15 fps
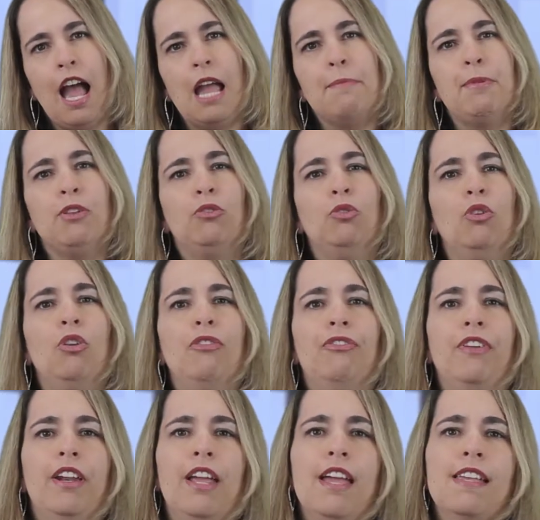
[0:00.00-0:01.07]
A impressora
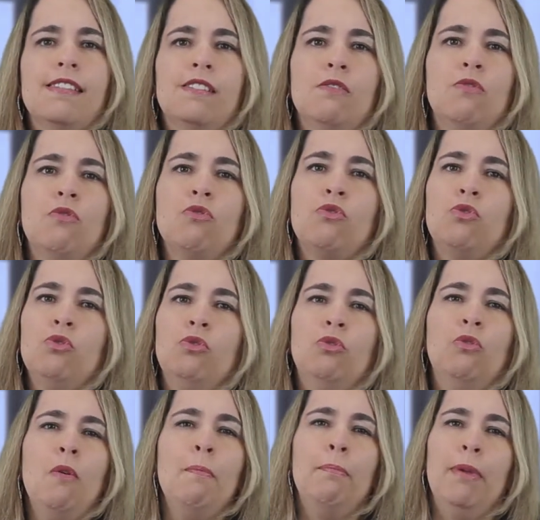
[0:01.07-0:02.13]
oferece um conjunto
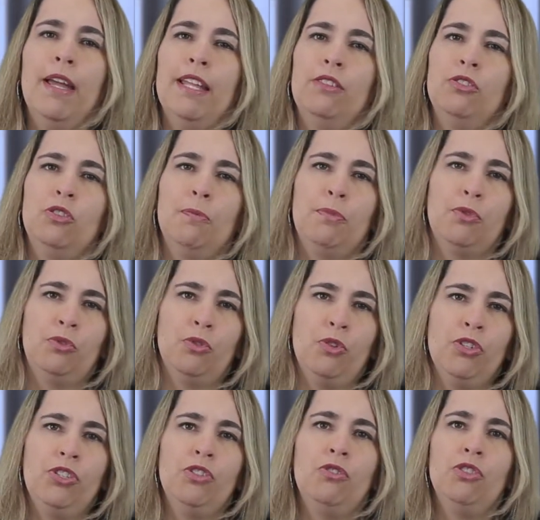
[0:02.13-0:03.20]
completo de
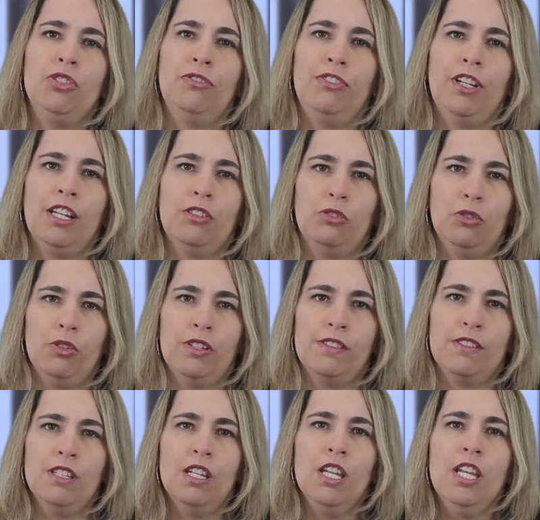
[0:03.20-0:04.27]
opções de
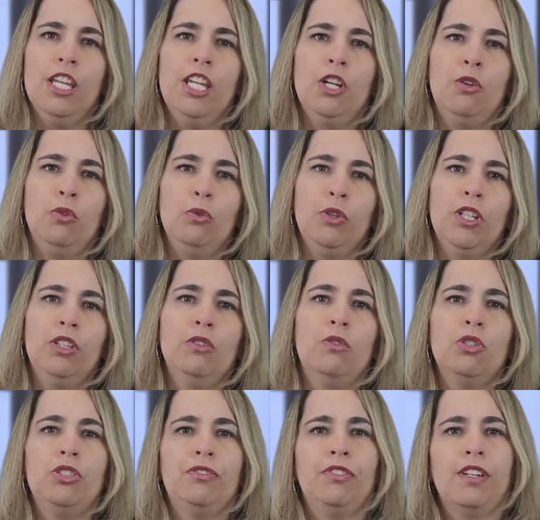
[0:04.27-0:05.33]
codificações, incluindo
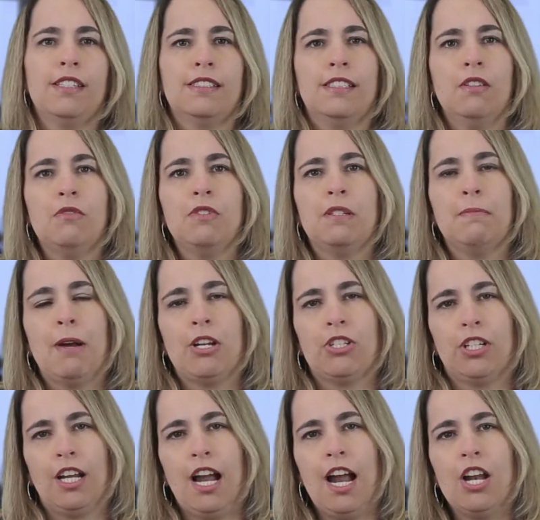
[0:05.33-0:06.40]
codificação em
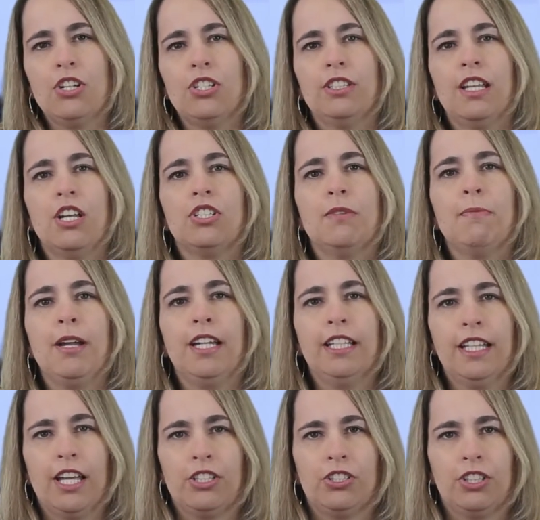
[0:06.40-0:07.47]
smart card e tarja
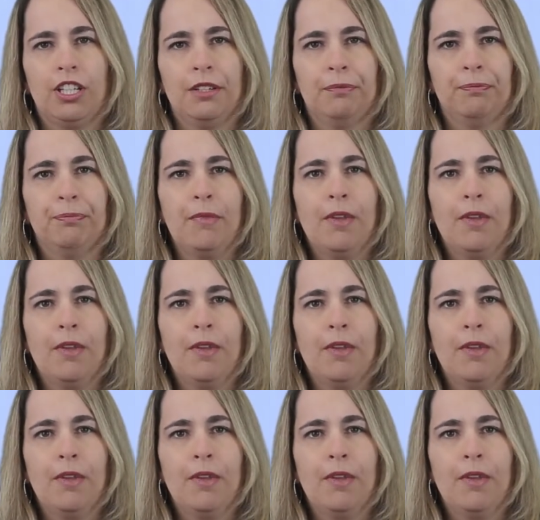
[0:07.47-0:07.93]
magnética.